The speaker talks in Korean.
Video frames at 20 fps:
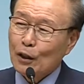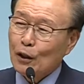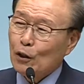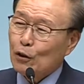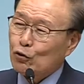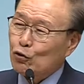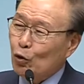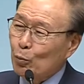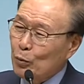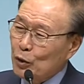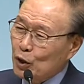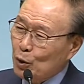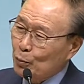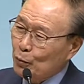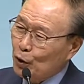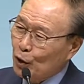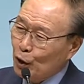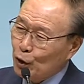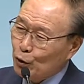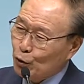좀 있으면
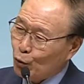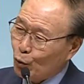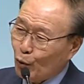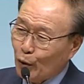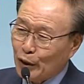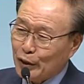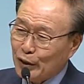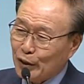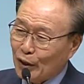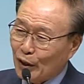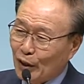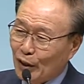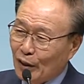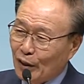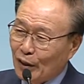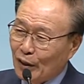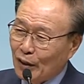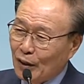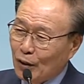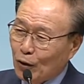더 추워져.
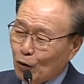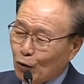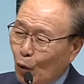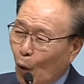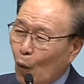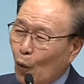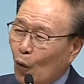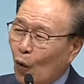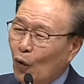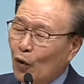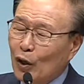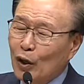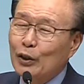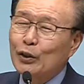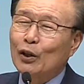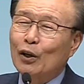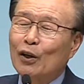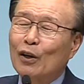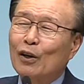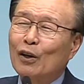꽁꽁
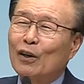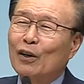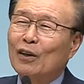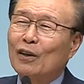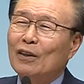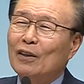얼어.